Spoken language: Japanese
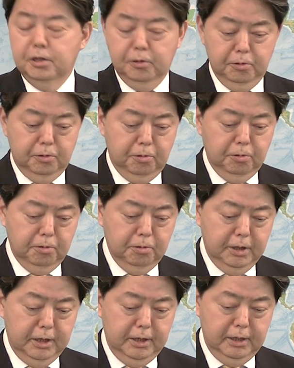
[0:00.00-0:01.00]
というところ
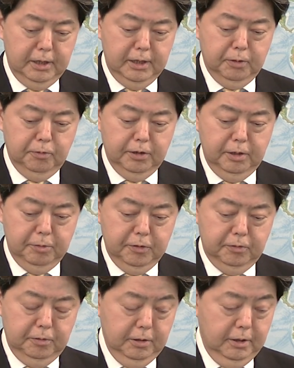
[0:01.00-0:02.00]
でございま
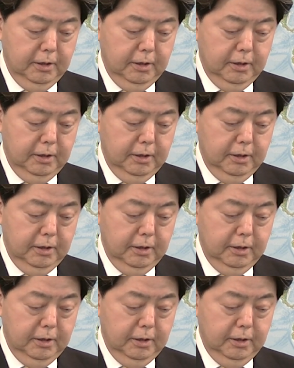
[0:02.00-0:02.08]
す。